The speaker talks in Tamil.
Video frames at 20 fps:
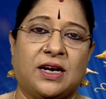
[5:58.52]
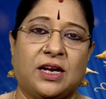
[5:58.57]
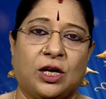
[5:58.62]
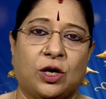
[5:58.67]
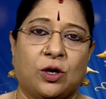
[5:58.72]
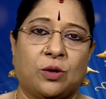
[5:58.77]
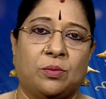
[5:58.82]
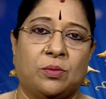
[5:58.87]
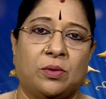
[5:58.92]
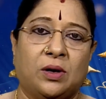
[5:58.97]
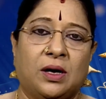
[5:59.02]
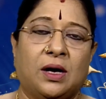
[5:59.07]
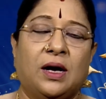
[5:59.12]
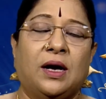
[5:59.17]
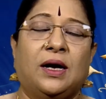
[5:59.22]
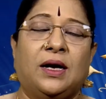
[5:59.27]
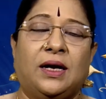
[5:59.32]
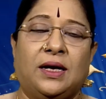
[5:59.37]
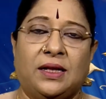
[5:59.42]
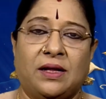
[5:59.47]
கிடைக்கும்
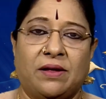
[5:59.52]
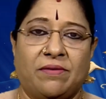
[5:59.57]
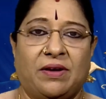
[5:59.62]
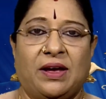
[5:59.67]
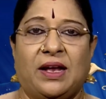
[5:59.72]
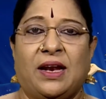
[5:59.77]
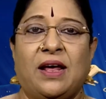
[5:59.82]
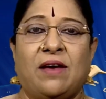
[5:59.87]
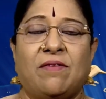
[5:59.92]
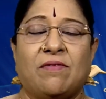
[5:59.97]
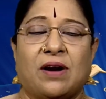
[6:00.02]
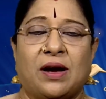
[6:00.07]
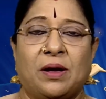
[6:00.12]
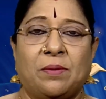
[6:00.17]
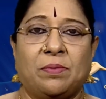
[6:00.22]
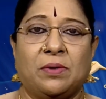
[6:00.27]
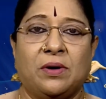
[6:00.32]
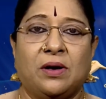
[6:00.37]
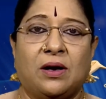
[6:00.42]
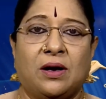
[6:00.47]
இந்த வேலை
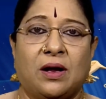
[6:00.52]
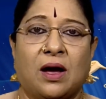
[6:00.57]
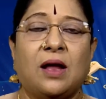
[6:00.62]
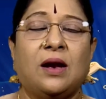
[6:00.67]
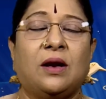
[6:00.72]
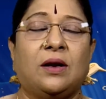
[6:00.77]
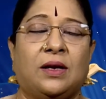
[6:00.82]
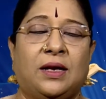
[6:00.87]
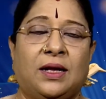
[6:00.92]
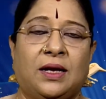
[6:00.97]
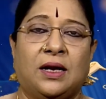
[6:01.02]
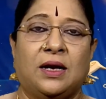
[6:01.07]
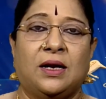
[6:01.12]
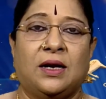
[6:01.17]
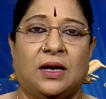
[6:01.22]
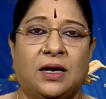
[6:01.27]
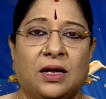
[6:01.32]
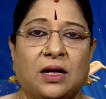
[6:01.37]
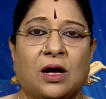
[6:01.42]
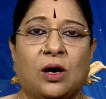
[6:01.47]
வாய்ப்புகளால் நீங்கள்
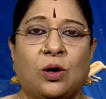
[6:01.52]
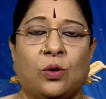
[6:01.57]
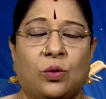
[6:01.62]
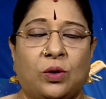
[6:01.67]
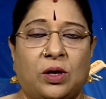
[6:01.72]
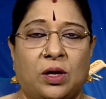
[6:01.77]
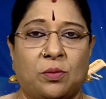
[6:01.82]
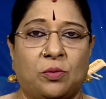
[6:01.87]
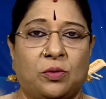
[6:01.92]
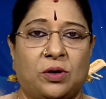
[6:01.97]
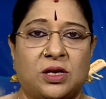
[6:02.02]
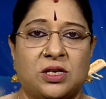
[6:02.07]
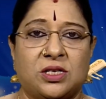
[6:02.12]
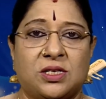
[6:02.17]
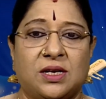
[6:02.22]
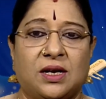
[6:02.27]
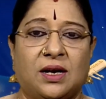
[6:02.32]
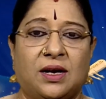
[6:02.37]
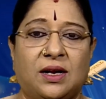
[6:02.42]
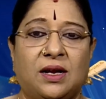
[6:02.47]
எடுக்கக்கூடிய
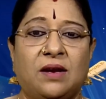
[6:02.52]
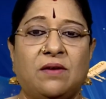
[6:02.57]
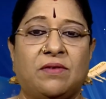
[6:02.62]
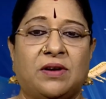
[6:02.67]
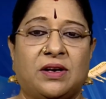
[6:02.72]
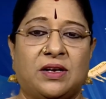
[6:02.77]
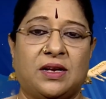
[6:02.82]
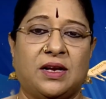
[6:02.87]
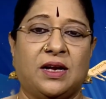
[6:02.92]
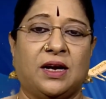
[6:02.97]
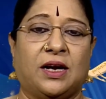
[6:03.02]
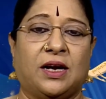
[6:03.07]
முயற்சிகளில் வெற்றி